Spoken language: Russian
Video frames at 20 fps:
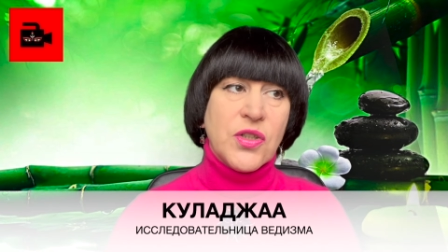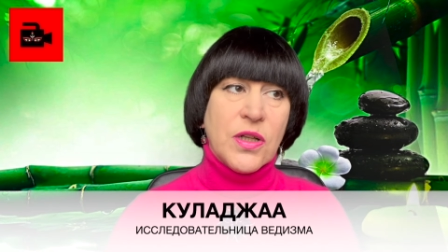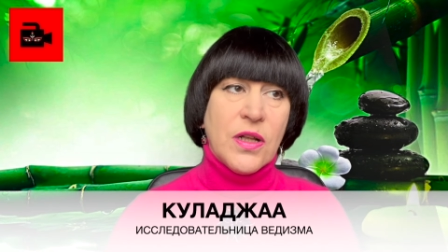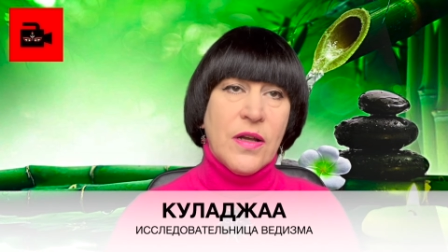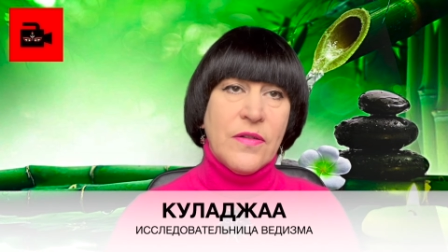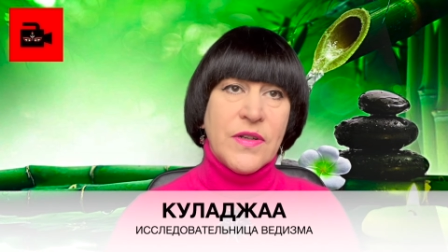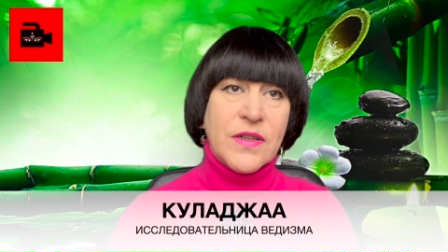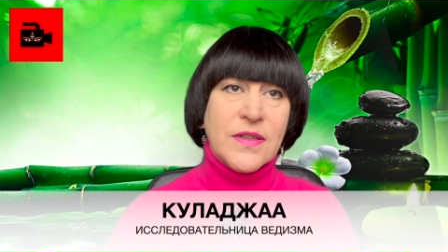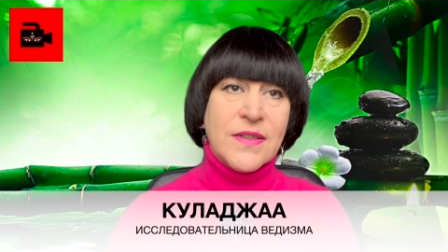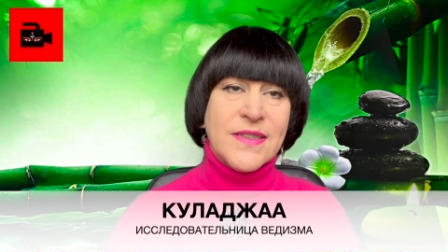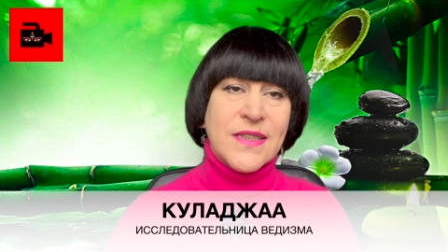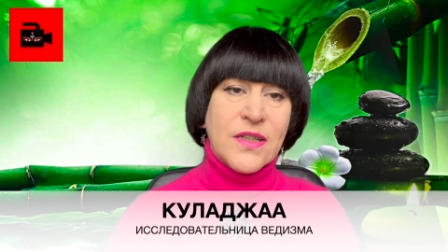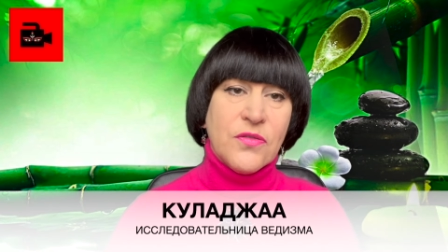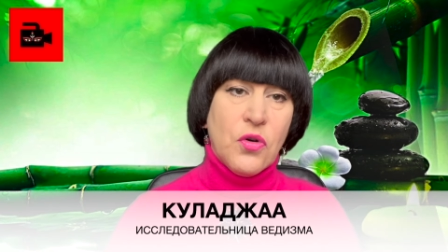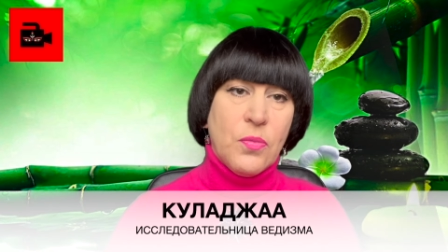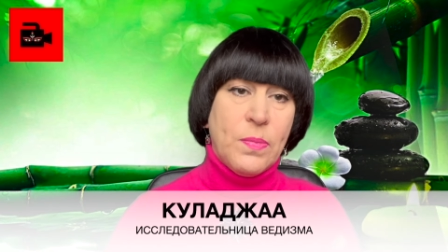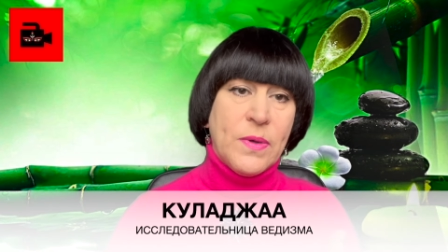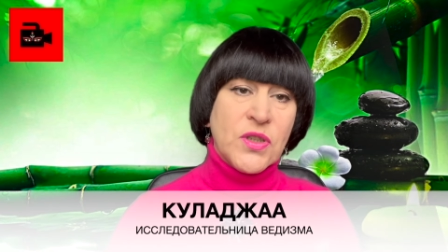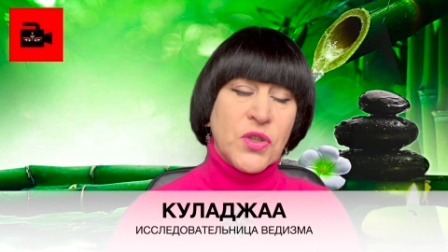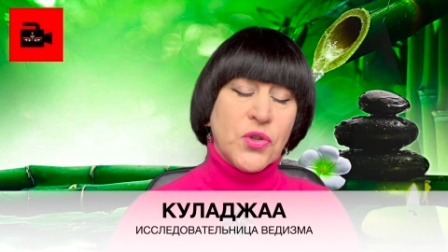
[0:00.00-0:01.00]
человека с
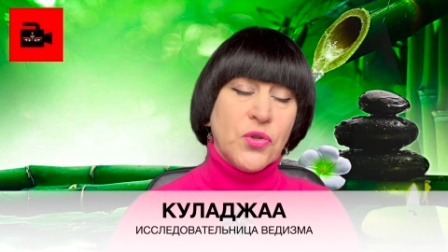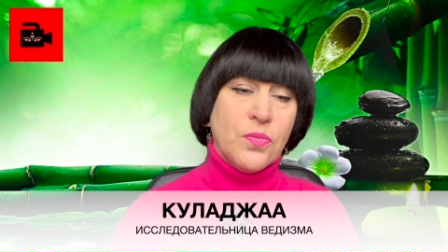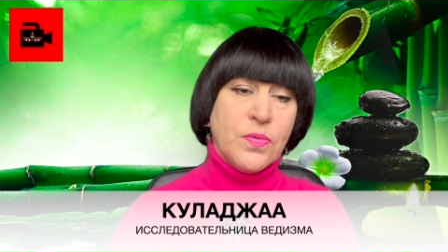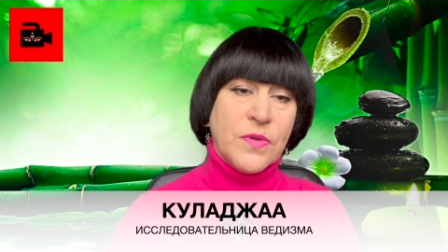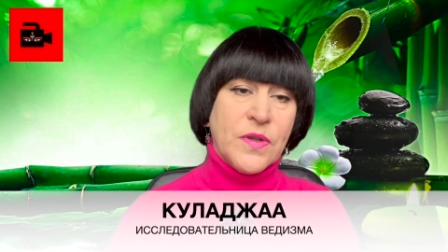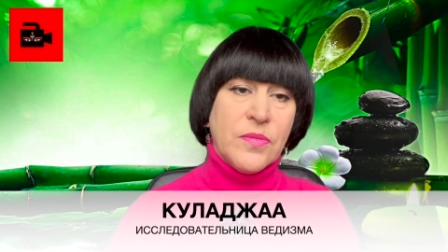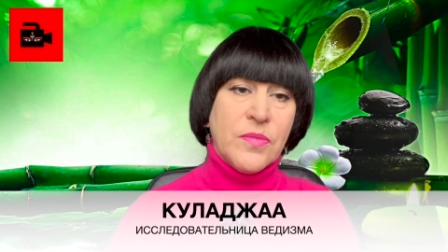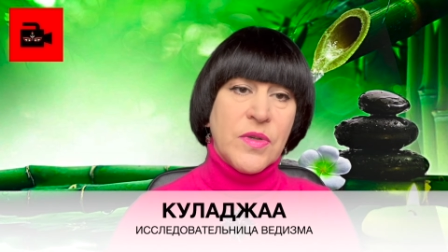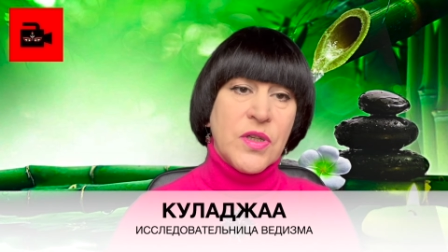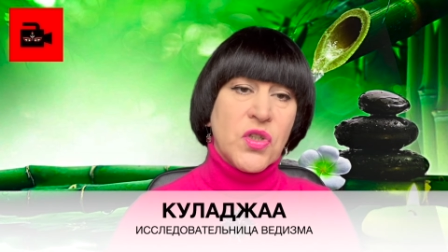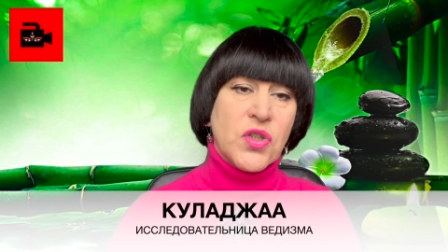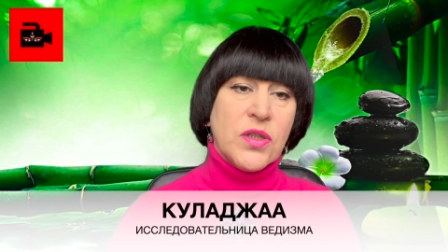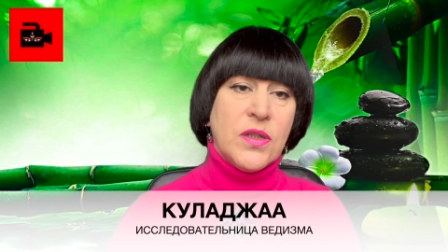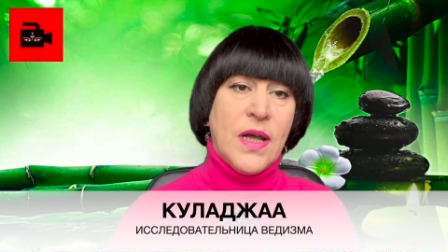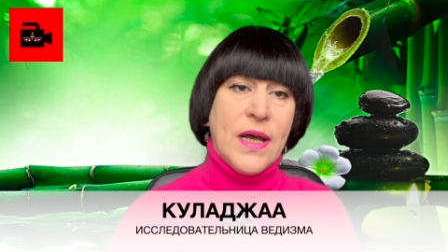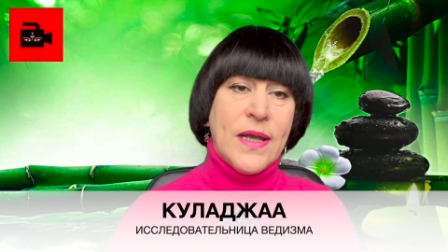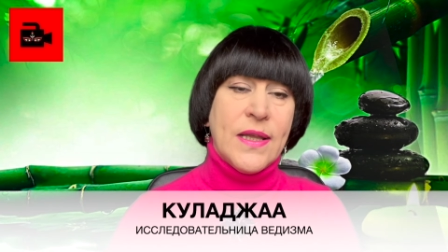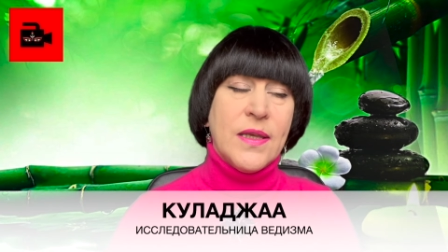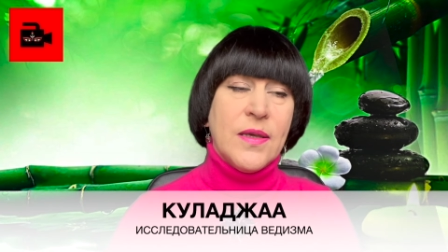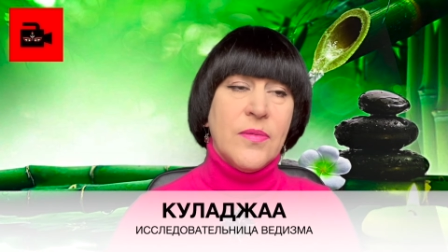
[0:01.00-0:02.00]
его поступками и
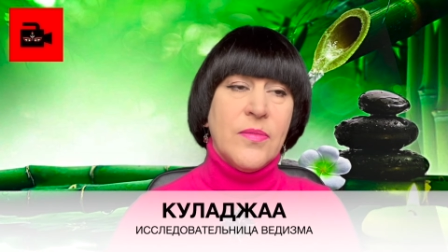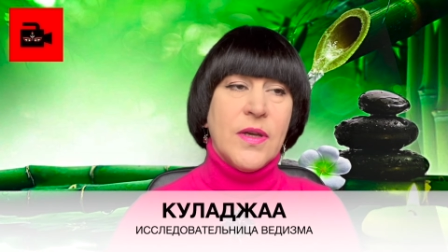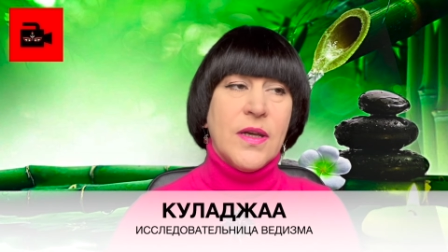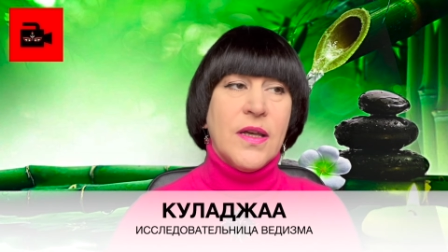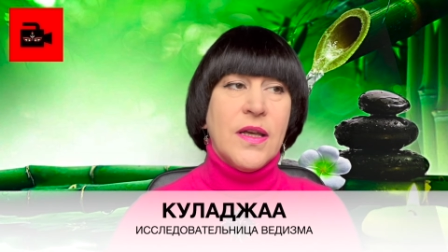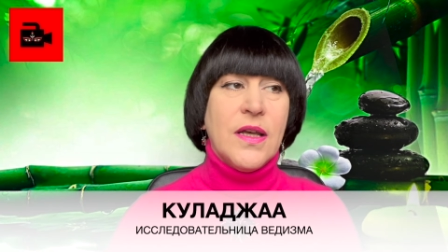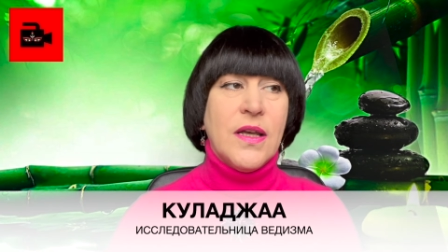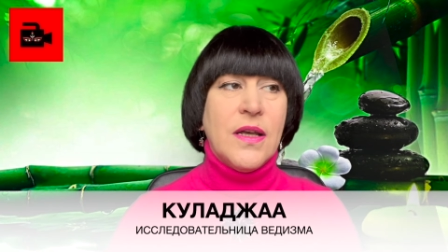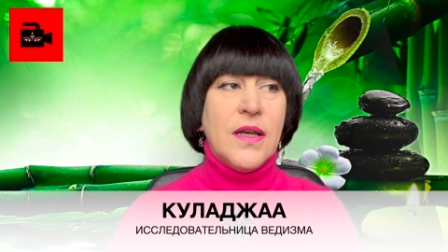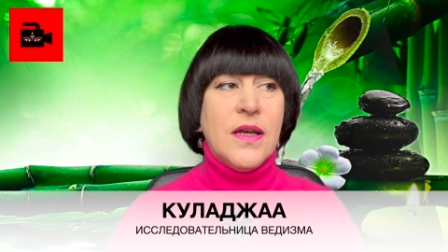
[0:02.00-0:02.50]
желаниями.